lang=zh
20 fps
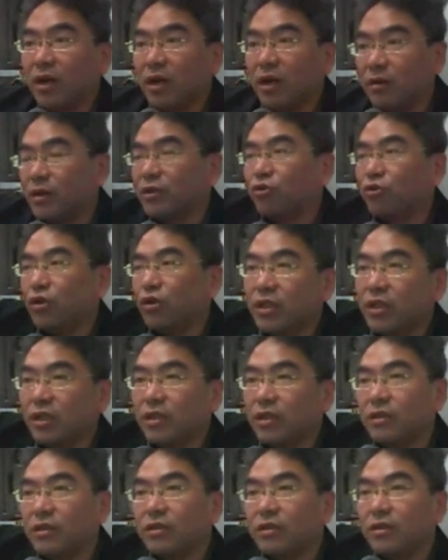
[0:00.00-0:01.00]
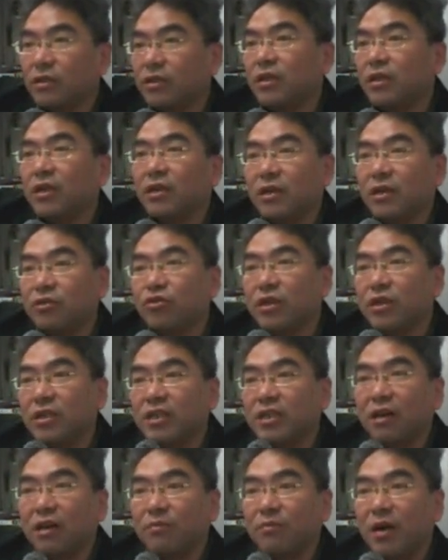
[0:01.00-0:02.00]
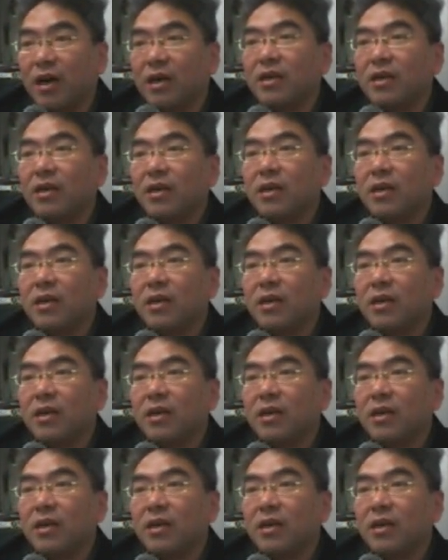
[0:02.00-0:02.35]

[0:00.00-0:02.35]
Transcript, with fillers: 呃，选那个第二个选项吗？